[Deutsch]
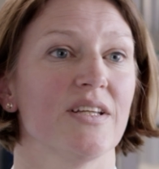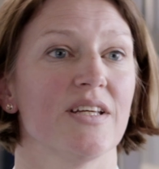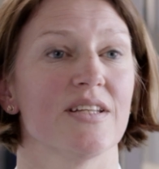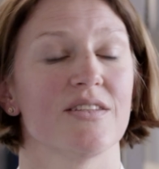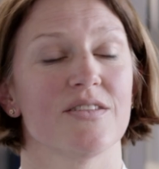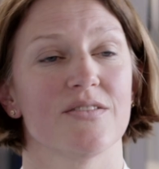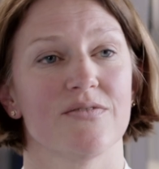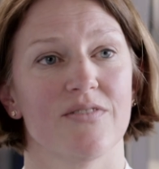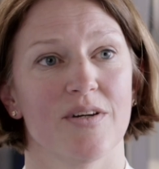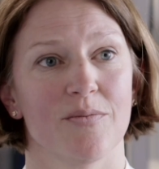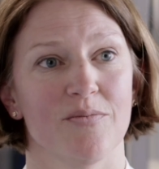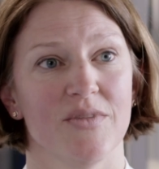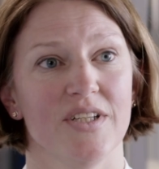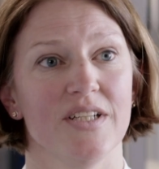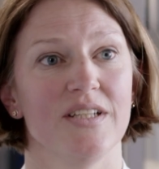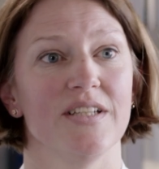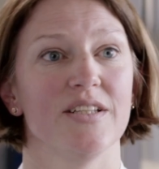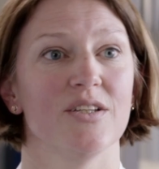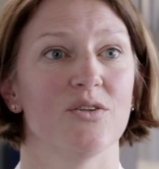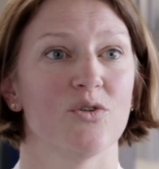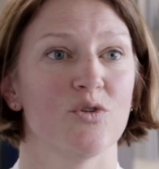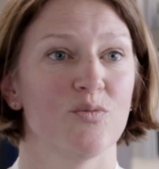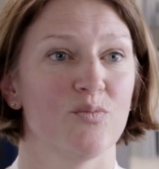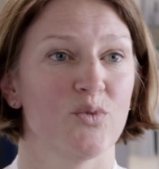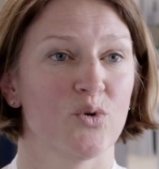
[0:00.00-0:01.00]
jetzt
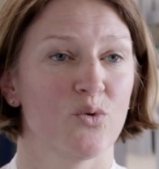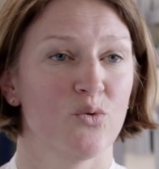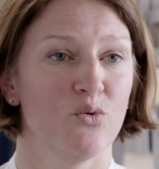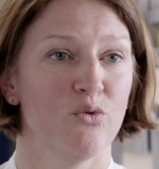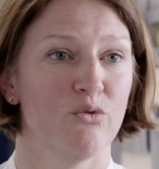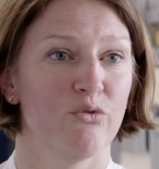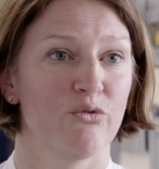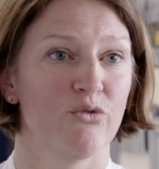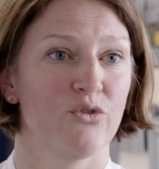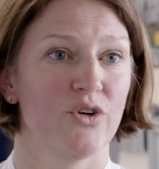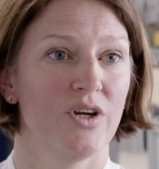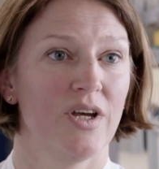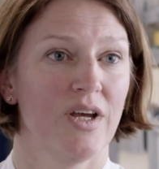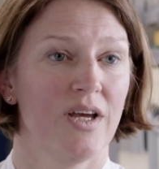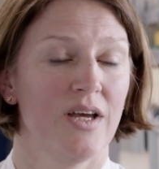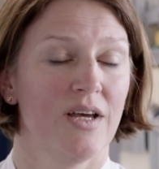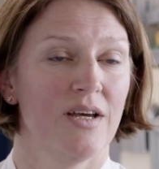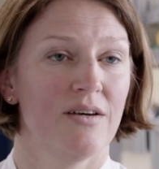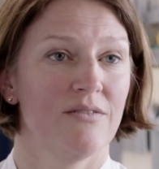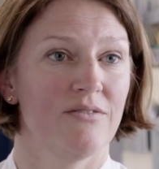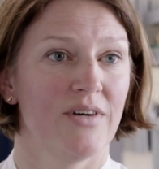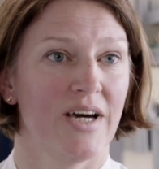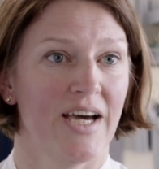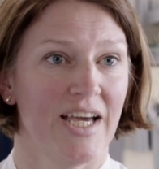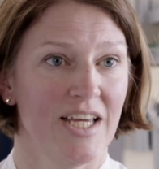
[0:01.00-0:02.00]
Familie und Beruf
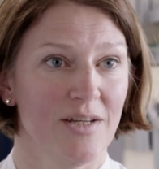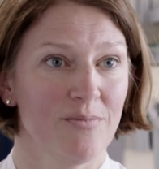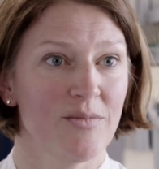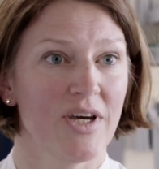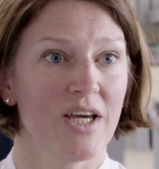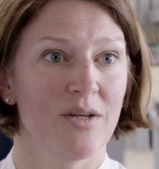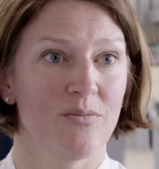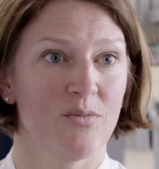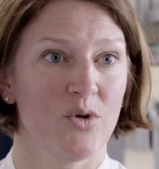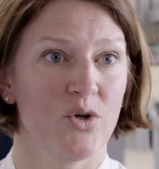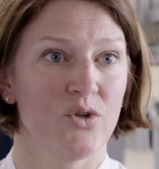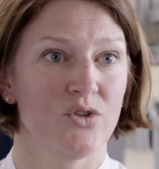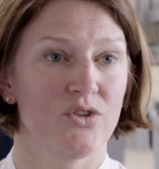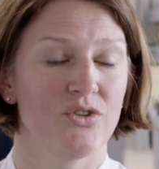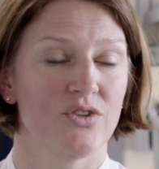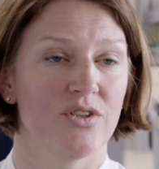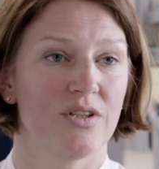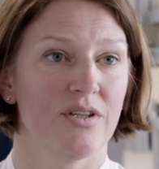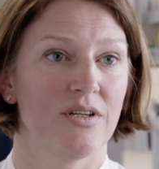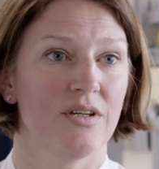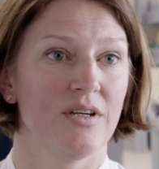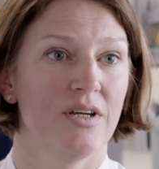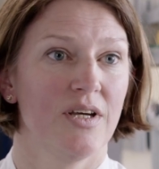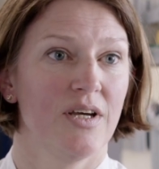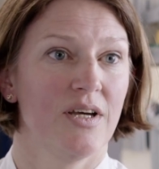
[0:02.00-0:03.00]
vereinbaren
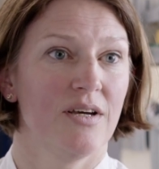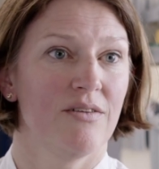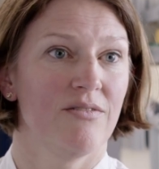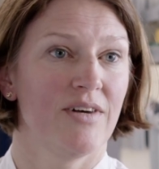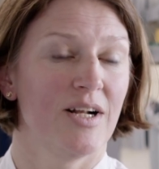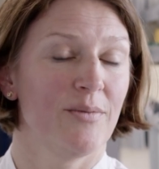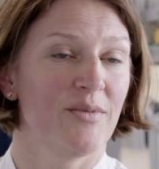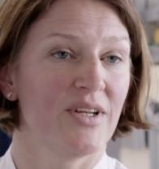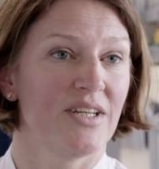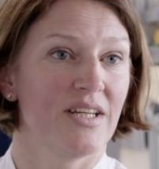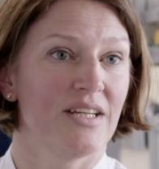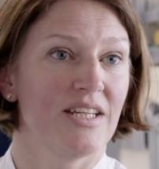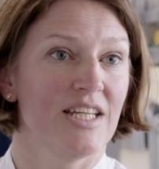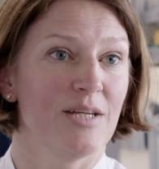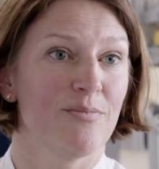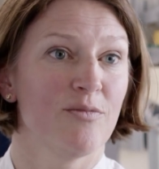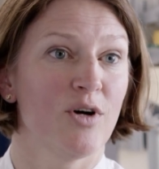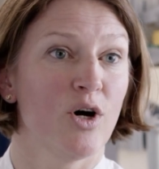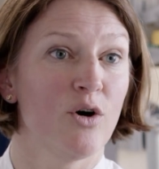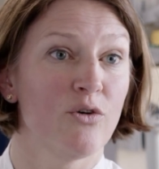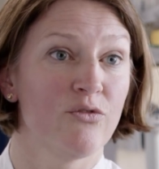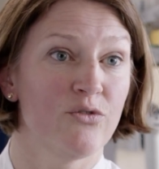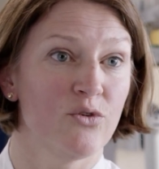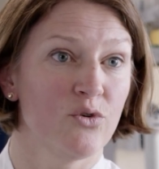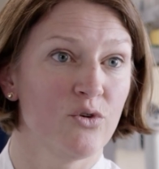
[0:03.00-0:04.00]
möchte, weil man dann eben
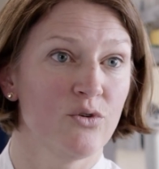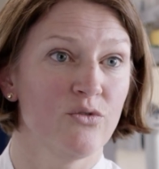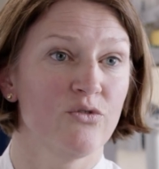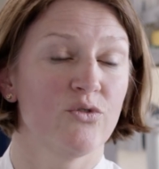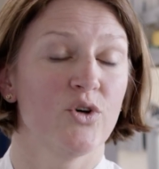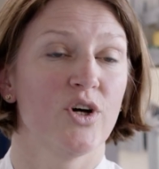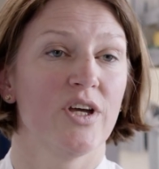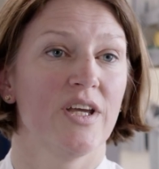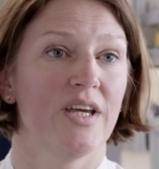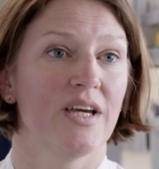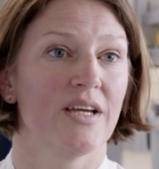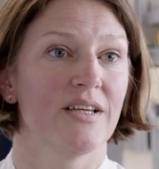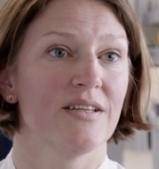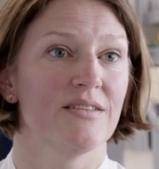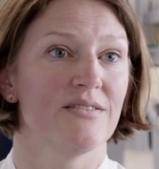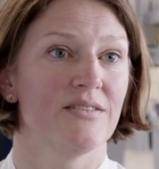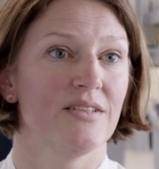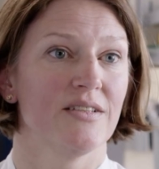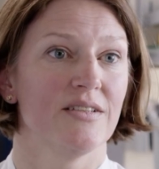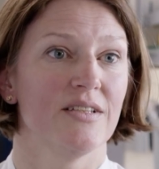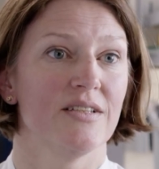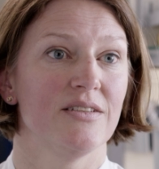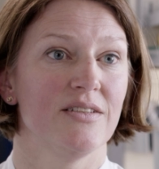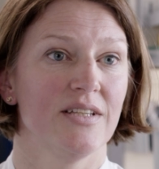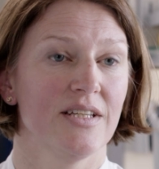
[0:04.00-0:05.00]
auf
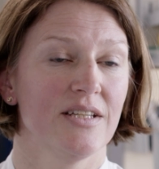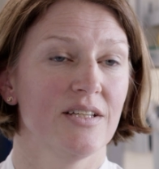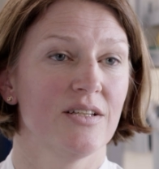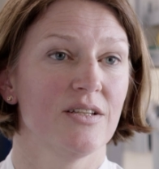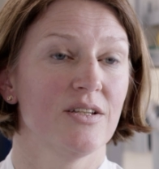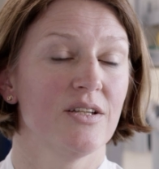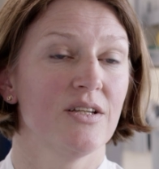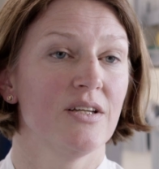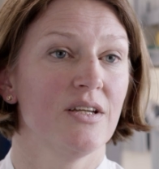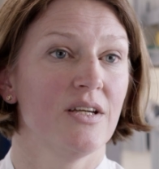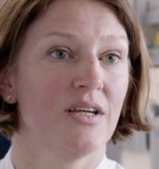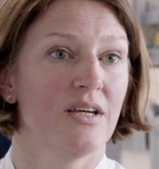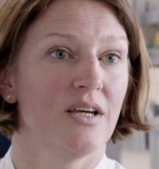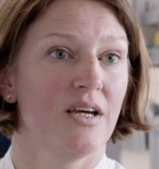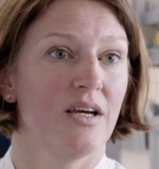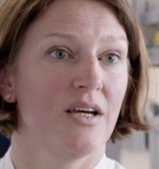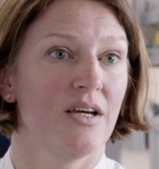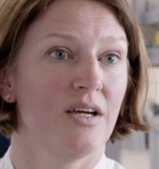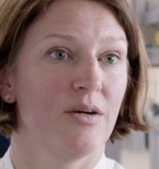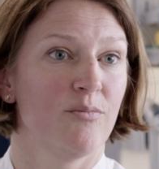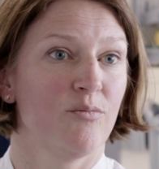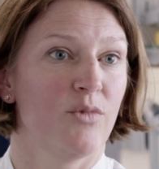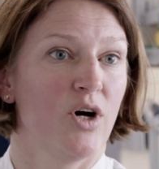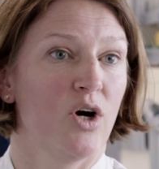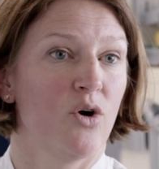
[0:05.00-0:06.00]
unvorhergesehene Dinge
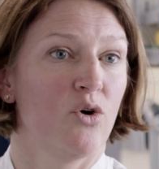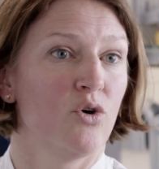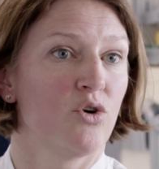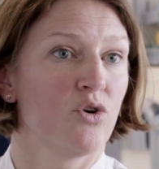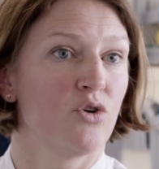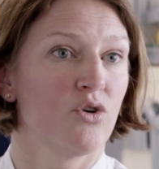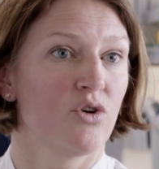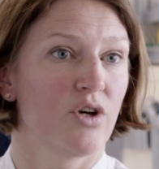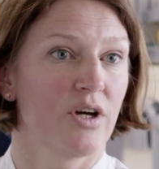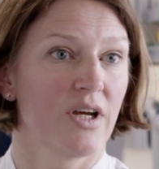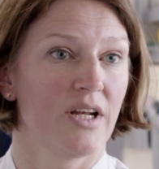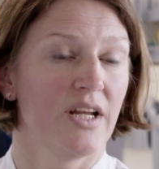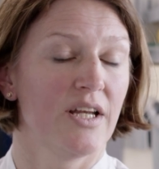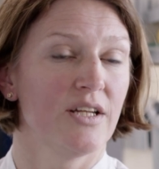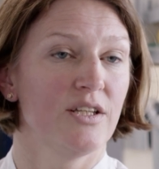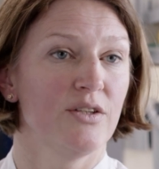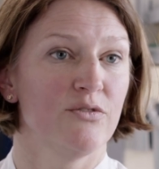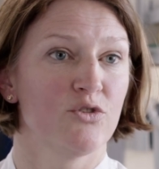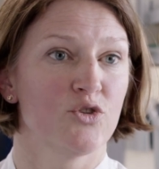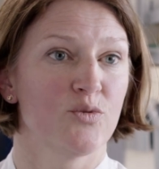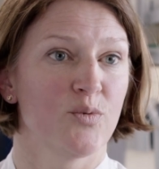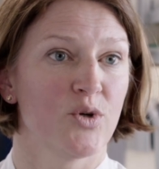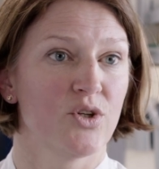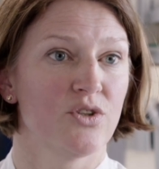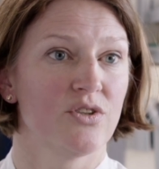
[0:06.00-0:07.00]
ähm, auch relativ
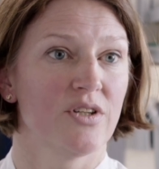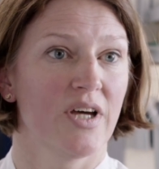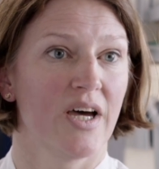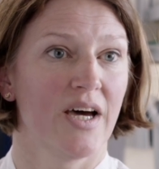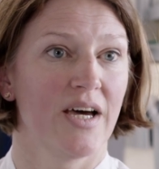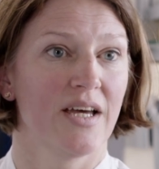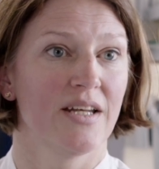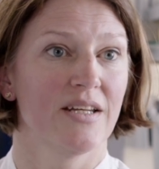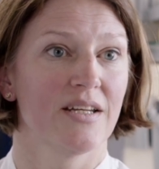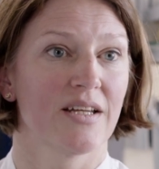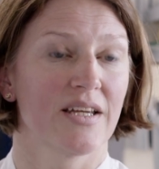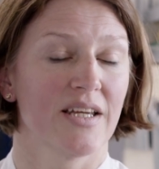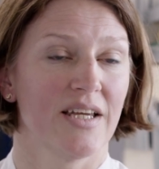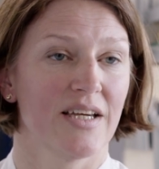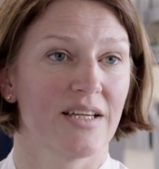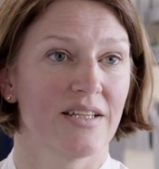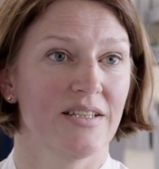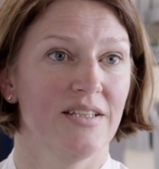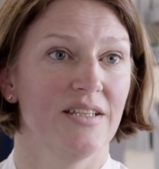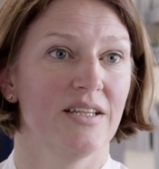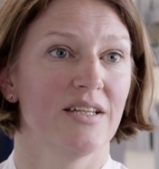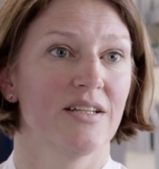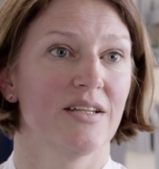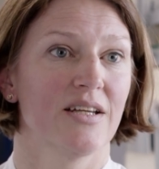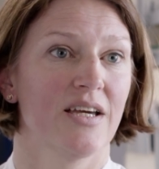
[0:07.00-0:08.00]
spontan
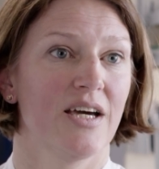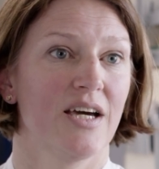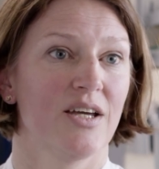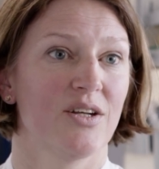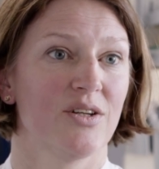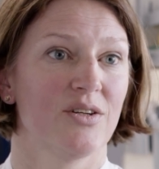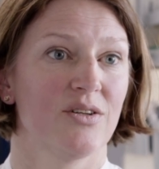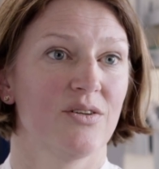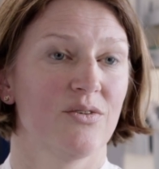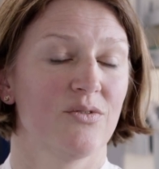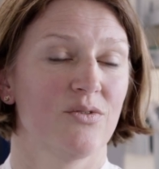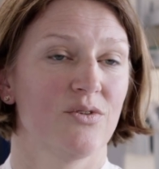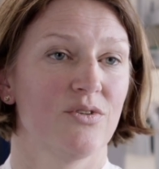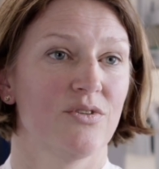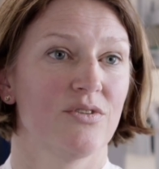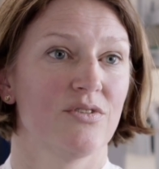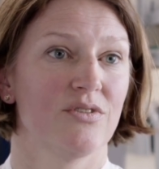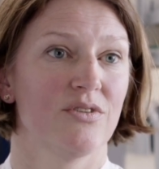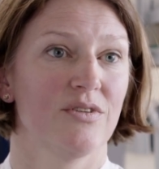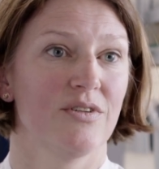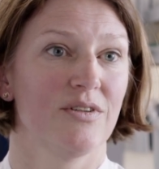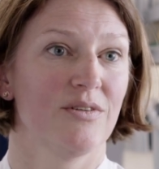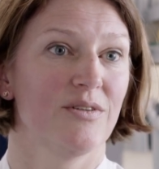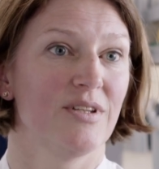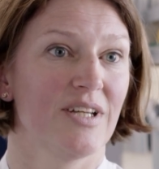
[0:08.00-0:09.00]
reagieren kann. Und
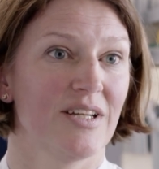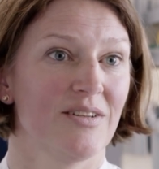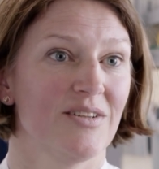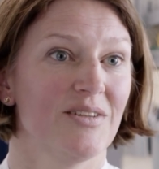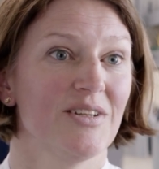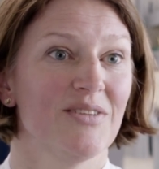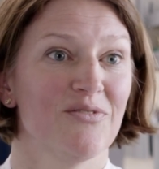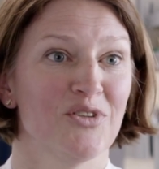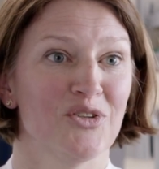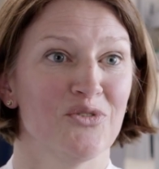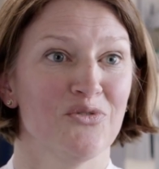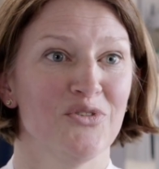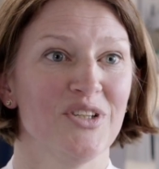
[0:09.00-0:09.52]
äh, dann wird